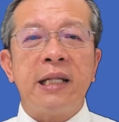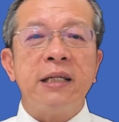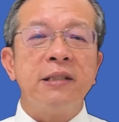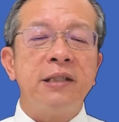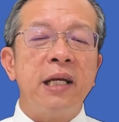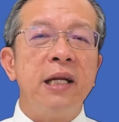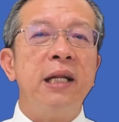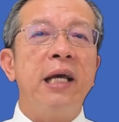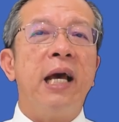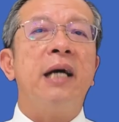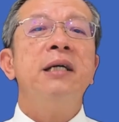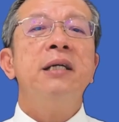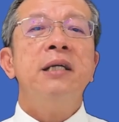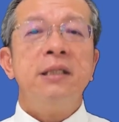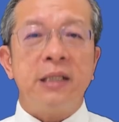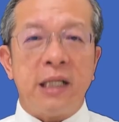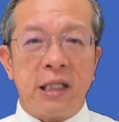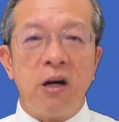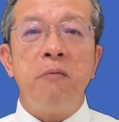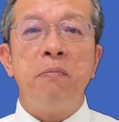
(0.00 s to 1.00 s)
ทั้งสิ้นเนี่ย
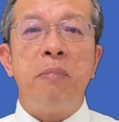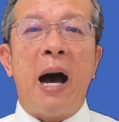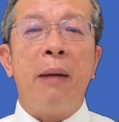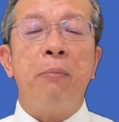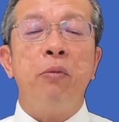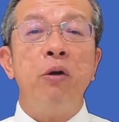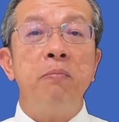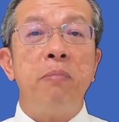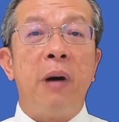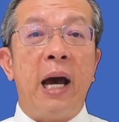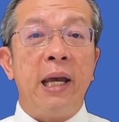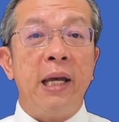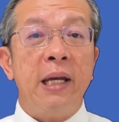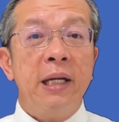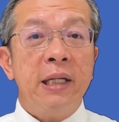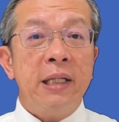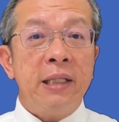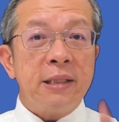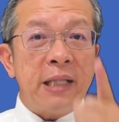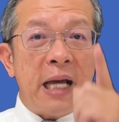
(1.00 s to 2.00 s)
จะต้องผ่านพ้นไป
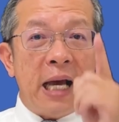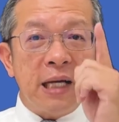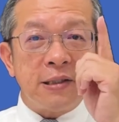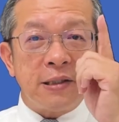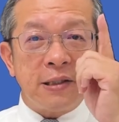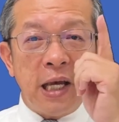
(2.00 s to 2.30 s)
แต่